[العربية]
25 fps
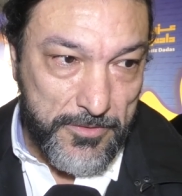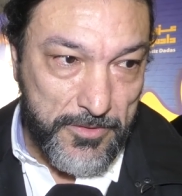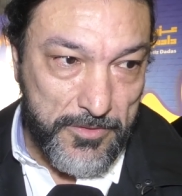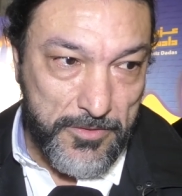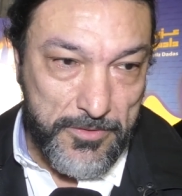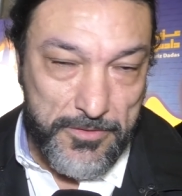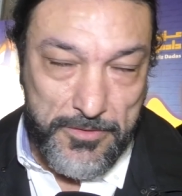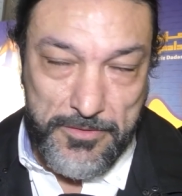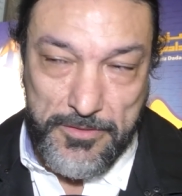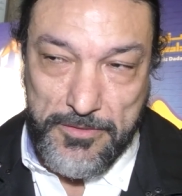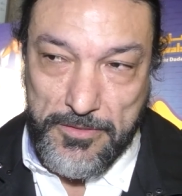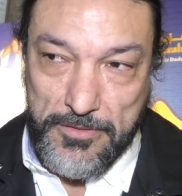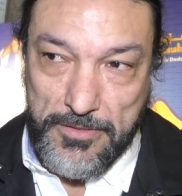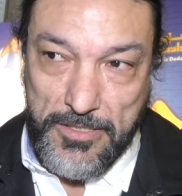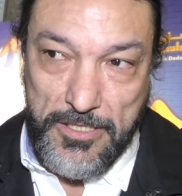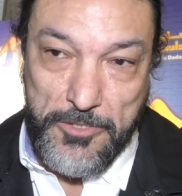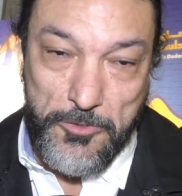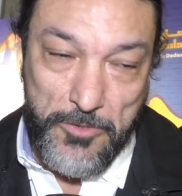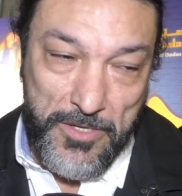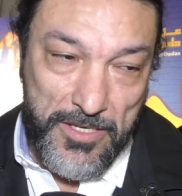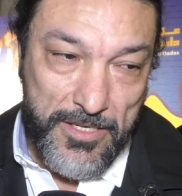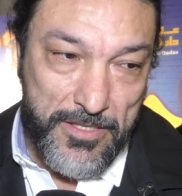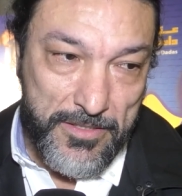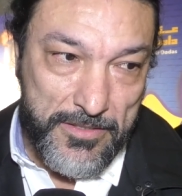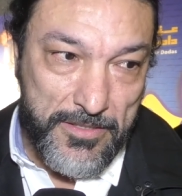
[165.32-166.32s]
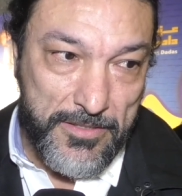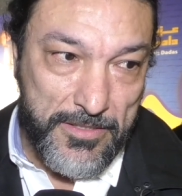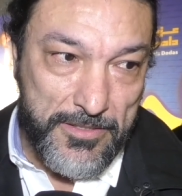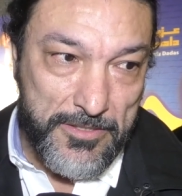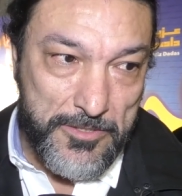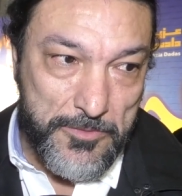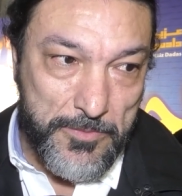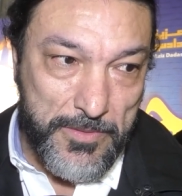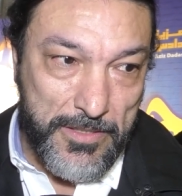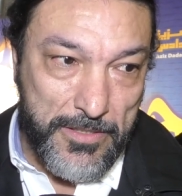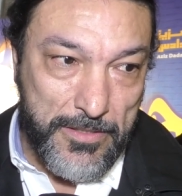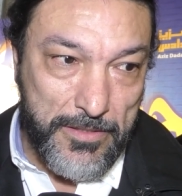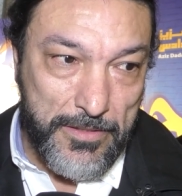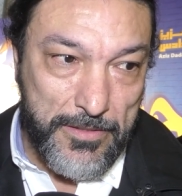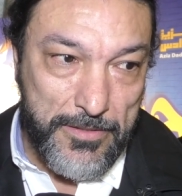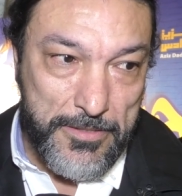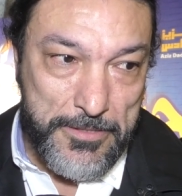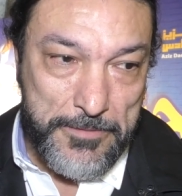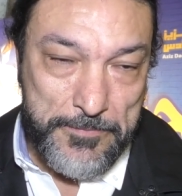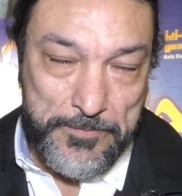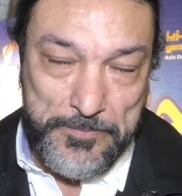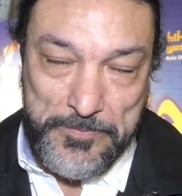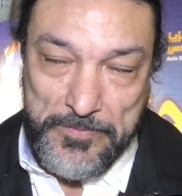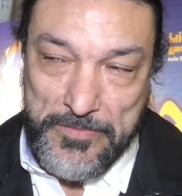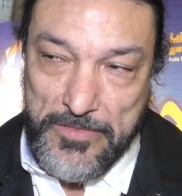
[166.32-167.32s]
دونك كانوا حاضرين تبارك
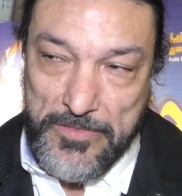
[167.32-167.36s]
الله